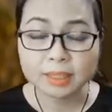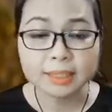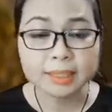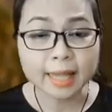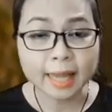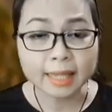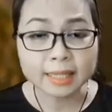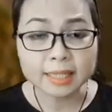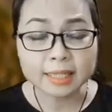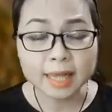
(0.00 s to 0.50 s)

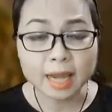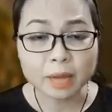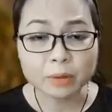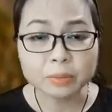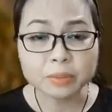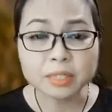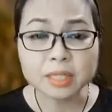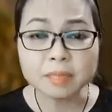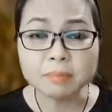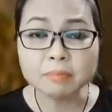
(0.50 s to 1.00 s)
tại sao
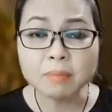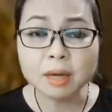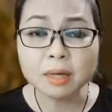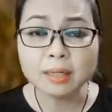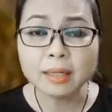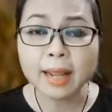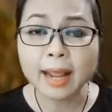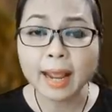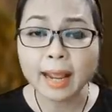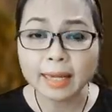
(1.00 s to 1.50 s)
chỉ mất
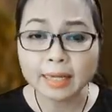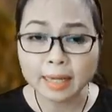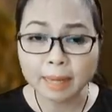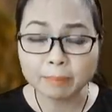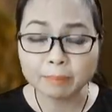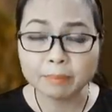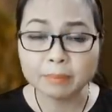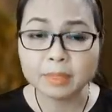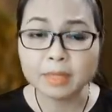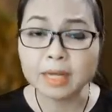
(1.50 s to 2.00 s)
hai
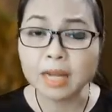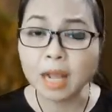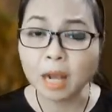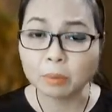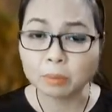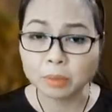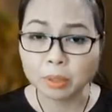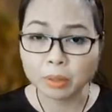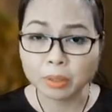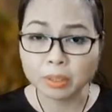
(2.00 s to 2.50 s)
năm để
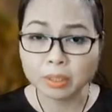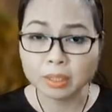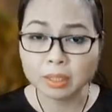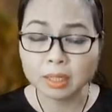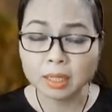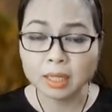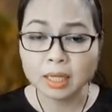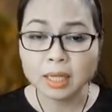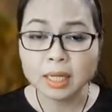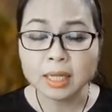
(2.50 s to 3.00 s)
học nói
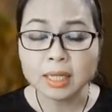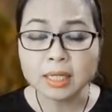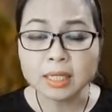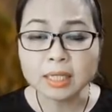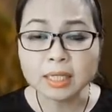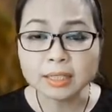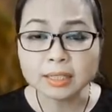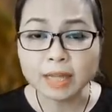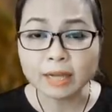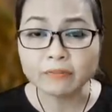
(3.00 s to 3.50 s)

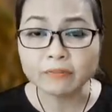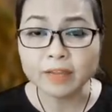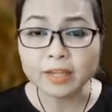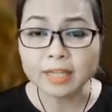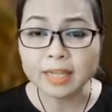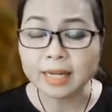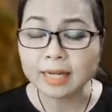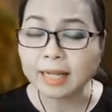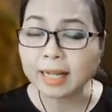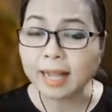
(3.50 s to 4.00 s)
nhưng ta phải
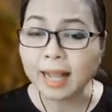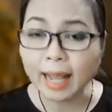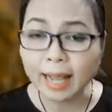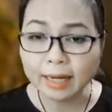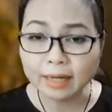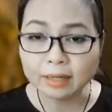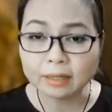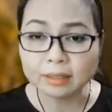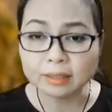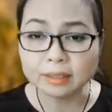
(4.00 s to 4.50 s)
dành cả
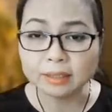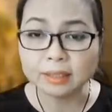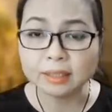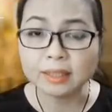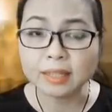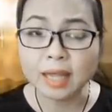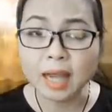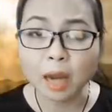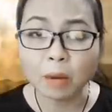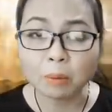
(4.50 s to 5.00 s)
đời
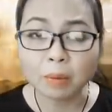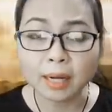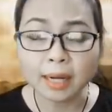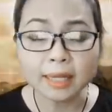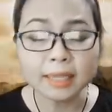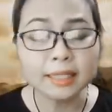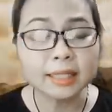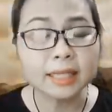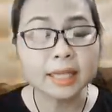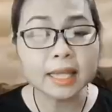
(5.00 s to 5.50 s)
để học
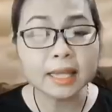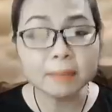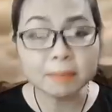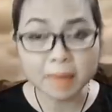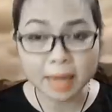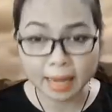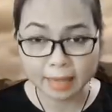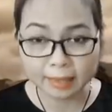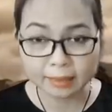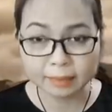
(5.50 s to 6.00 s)
cách im
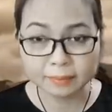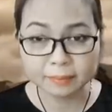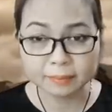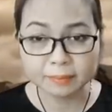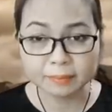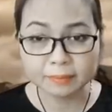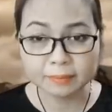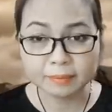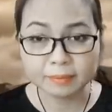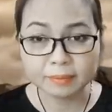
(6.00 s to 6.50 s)
lặng
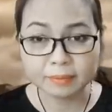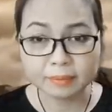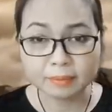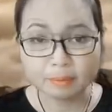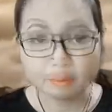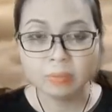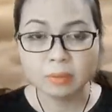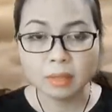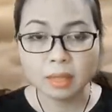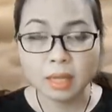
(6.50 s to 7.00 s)

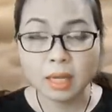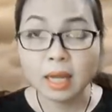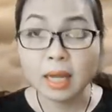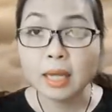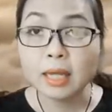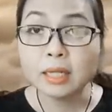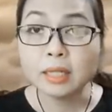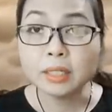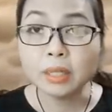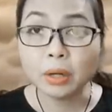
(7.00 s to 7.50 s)

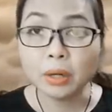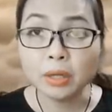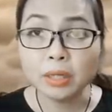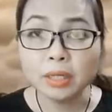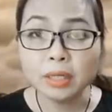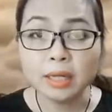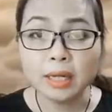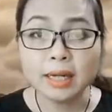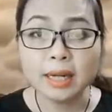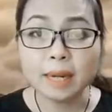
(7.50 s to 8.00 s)

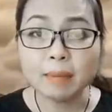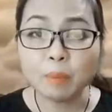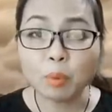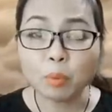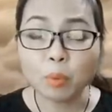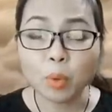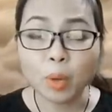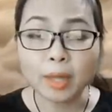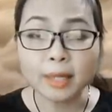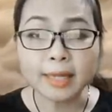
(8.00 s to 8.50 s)
nói là
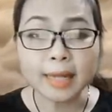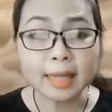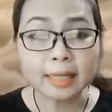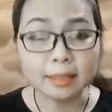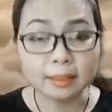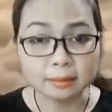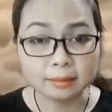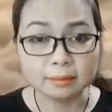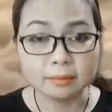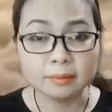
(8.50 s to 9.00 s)
một loại năng
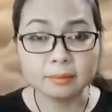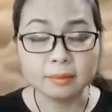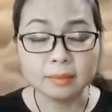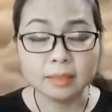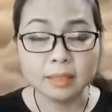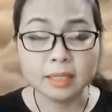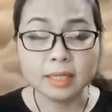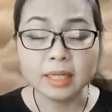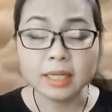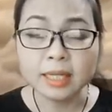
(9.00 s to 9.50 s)
lực
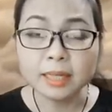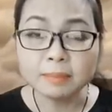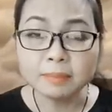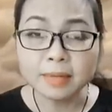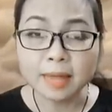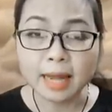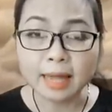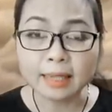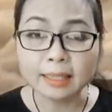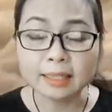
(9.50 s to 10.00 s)
im
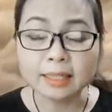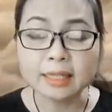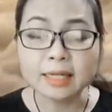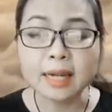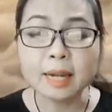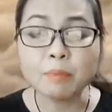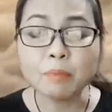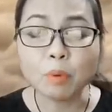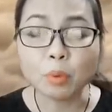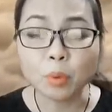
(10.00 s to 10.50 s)
lặng
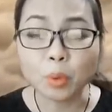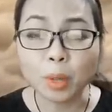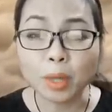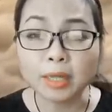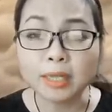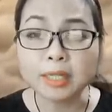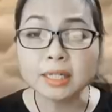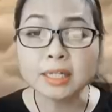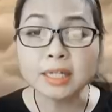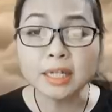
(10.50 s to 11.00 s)
là một loại
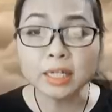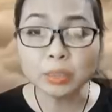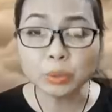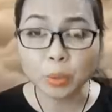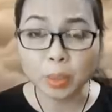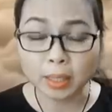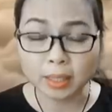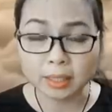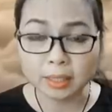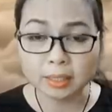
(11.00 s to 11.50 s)
trí
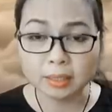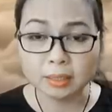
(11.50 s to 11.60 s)
tuệ